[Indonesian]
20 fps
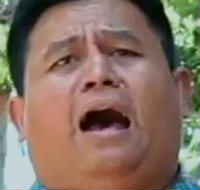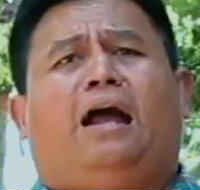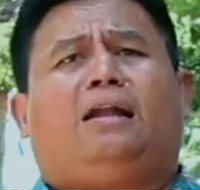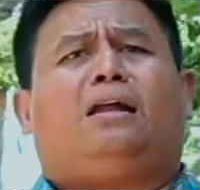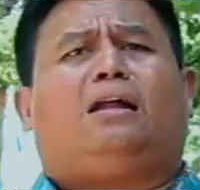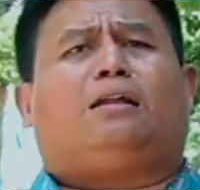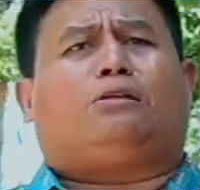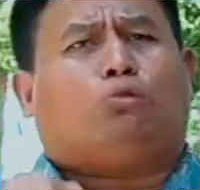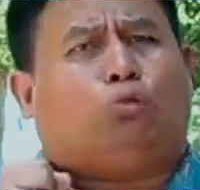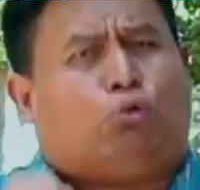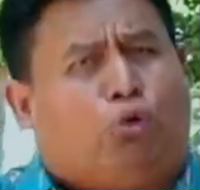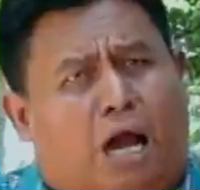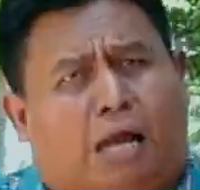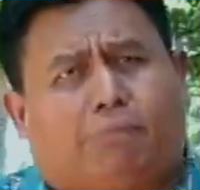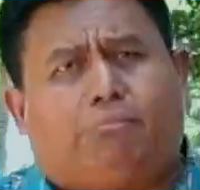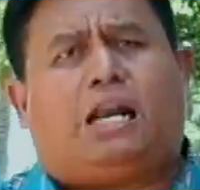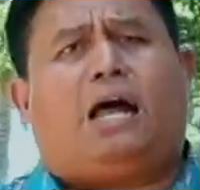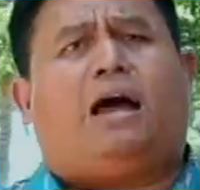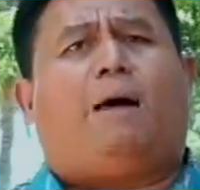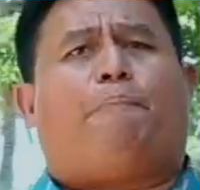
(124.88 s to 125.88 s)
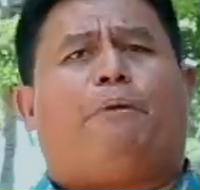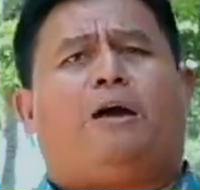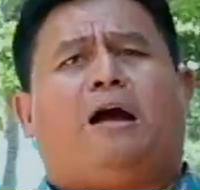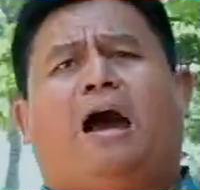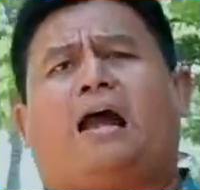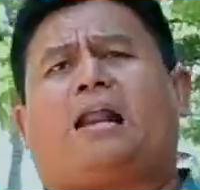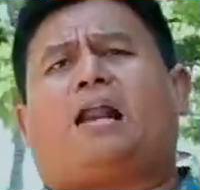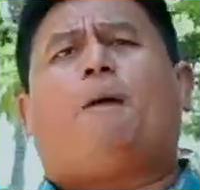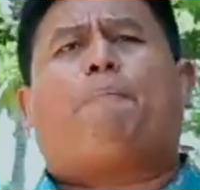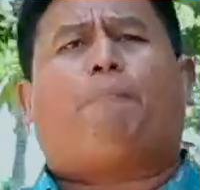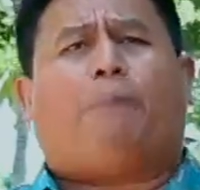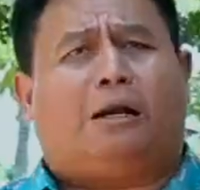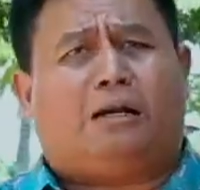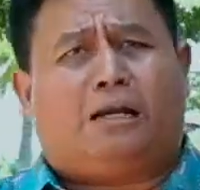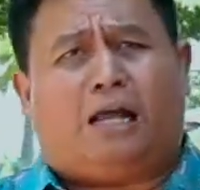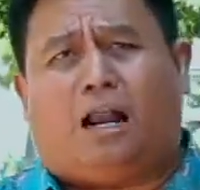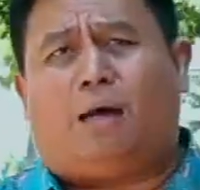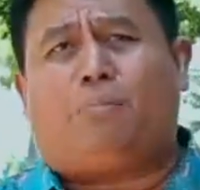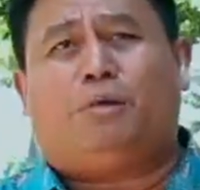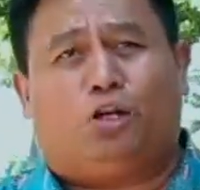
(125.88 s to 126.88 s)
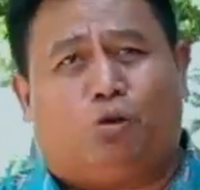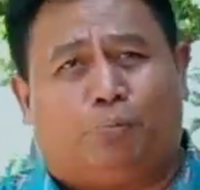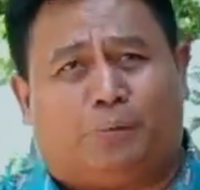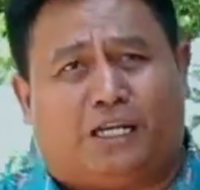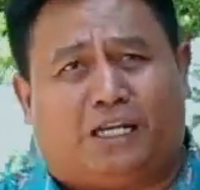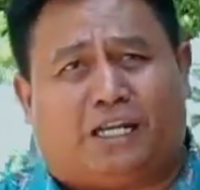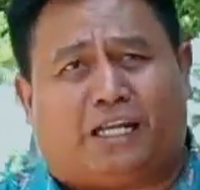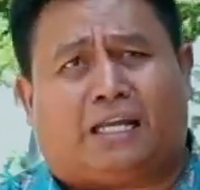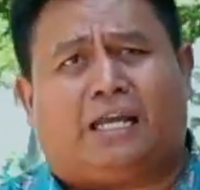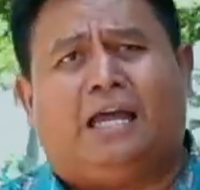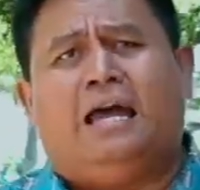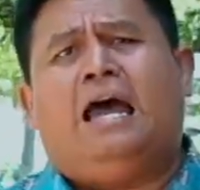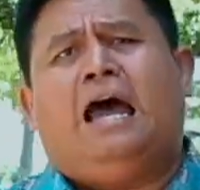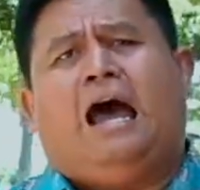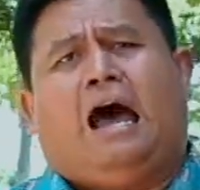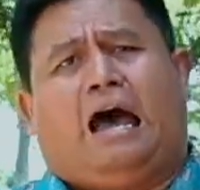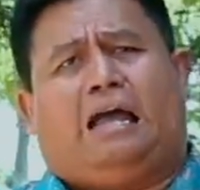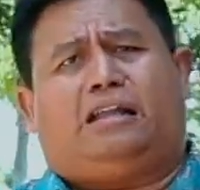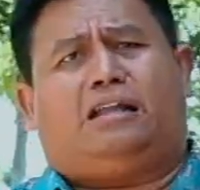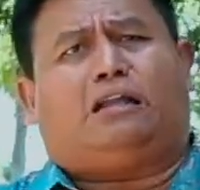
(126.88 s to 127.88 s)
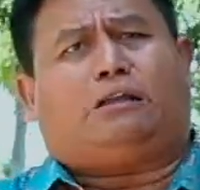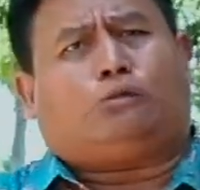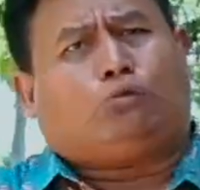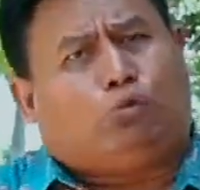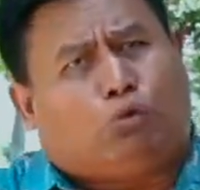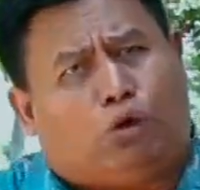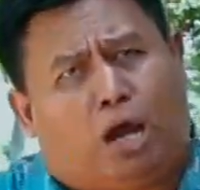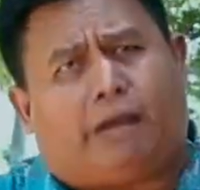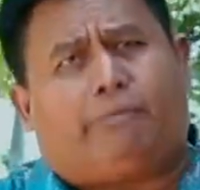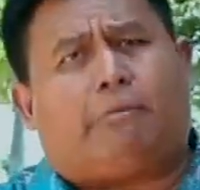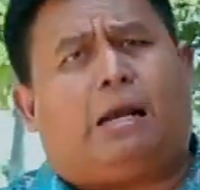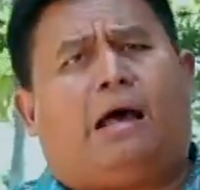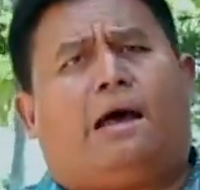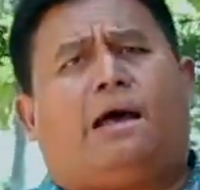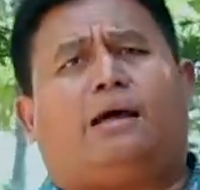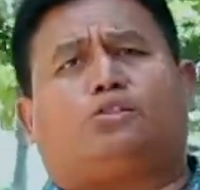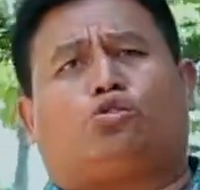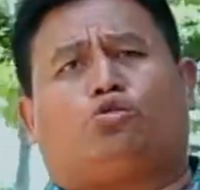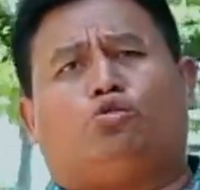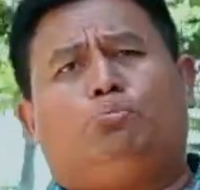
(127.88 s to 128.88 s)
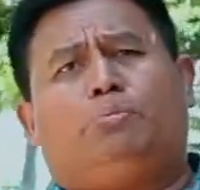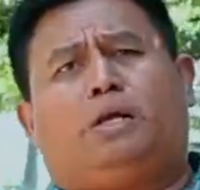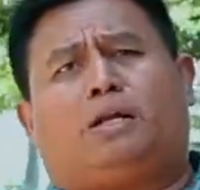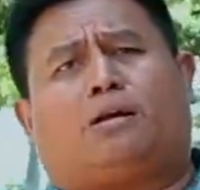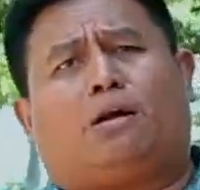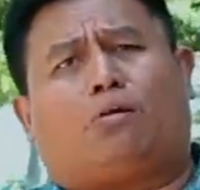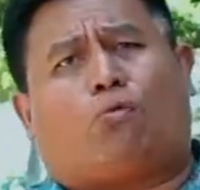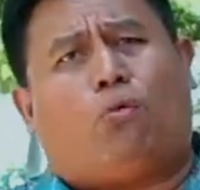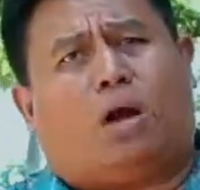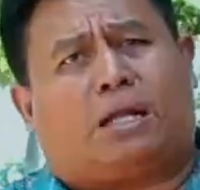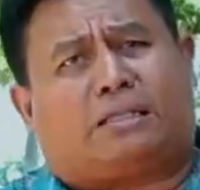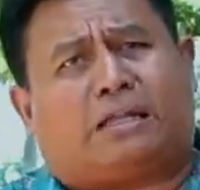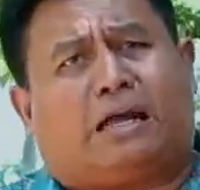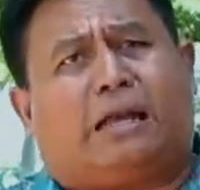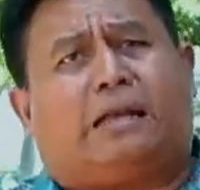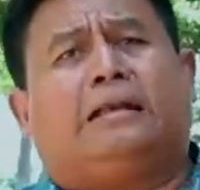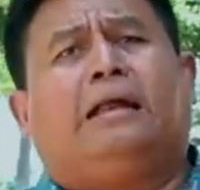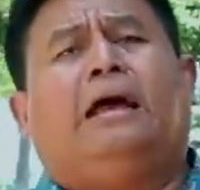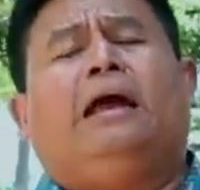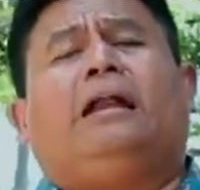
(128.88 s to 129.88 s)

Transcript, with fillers: Hanya Tuhanlah pengharapan dalam hidup ini. Hanya Tuhanlah sumber kekuatan